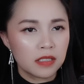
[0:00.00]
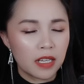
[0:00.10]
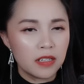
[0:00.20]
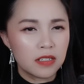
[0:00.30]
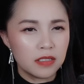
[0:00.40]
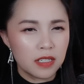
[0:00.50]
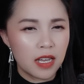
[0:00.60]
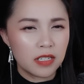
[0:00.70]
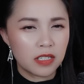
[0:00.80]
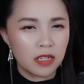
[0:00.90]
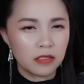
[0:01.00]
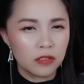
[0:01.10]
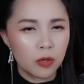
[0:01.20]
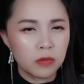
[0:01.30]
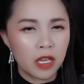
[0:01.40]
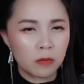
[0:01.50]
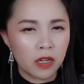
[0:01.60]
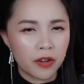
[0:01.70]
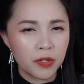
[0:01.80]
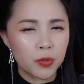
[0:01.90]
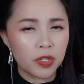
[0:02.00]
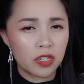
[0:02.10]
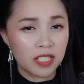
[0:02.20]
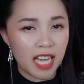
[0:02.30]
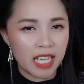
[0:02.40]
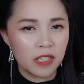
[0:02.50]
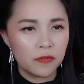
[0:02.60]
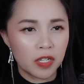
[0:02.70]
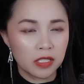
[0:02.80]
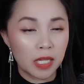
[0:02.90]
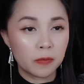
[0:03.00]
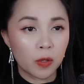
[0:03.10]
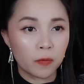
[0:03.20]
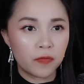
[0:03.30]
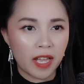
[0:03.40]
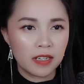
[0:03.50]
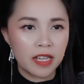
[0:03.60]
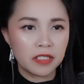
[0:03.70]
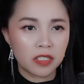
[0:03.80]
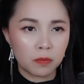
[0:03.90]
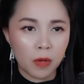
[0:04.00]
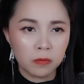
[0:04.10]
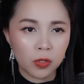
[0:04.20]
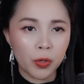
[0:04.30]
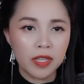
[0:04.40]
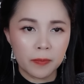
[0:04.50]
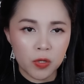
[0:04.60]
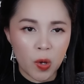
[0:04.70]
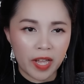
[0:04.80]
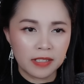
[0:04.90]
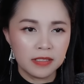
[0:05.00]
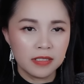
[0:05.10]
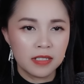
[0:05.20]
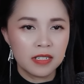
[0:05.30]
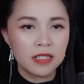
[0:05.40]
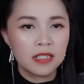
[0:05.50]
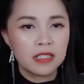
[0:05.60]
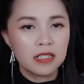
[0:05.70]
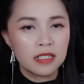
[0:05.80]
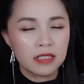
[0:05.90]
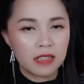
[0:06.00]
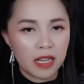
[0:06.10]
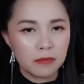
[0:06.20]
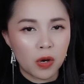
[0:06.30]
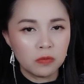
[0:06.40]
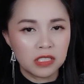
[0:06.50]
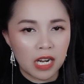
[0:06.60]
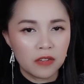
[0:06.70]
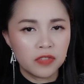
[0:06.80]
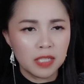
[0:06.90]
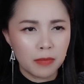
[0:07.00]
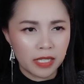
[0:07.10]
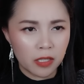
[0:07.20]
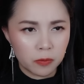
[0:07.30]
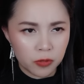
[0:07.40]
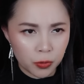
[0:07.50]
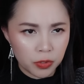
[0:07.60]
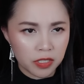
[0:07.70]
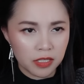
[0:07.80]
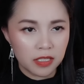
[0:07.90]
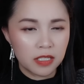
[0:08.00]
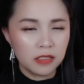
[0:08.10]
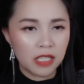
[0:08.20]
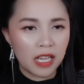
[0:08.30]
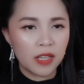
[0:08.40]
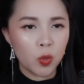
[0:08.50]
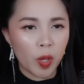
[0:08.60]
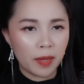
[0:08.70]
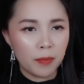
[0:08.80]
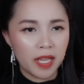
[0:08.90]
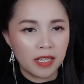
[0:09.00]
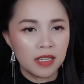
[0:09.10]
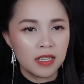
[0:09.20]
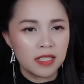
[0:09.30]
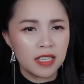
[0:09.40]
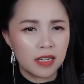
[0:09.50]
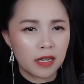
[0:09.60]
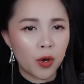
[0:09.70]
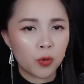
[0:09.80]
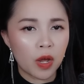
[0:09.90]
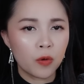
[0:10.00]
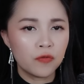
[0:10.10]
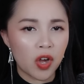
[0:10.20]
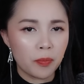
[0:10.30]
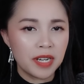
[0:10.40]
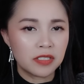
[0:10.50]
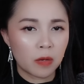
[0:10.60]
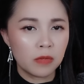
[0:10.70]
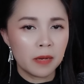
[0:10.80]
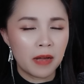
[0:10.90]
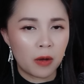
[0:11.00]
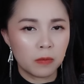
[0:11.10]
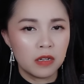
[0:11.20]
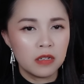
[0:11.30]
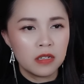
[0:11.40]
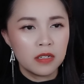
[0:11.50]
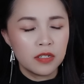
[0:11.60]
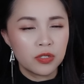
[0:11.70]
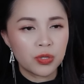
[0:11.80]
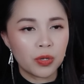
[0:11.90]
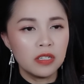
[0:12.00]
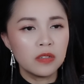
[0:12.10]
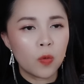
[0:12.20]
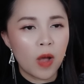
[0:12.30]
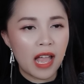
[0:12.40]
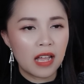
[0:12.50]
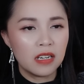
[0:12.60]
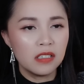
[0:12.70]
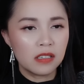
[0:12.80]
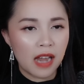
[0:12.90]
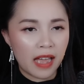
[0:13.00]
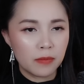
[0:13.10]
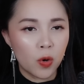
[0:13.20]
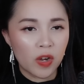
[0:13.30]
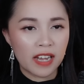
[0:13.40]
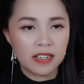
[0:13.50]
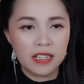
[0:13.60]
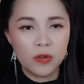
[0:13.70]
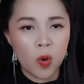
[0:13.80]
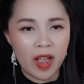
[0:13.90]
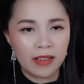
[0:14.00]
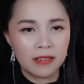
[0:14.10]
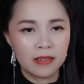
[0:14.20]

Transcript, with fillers: tiếng cười ghê rợn cùng giọng nói của con gái vẫn tiếp tục vang lên trong bóng tối nhập nhoạn. Cái bóng trắng với mái tóc rủ rượi cứ thế nhuyễn miệng, nhìn đau đáu vào bên trong lớp học, rồi lướt qua lướt lại một cách kinh hoàng.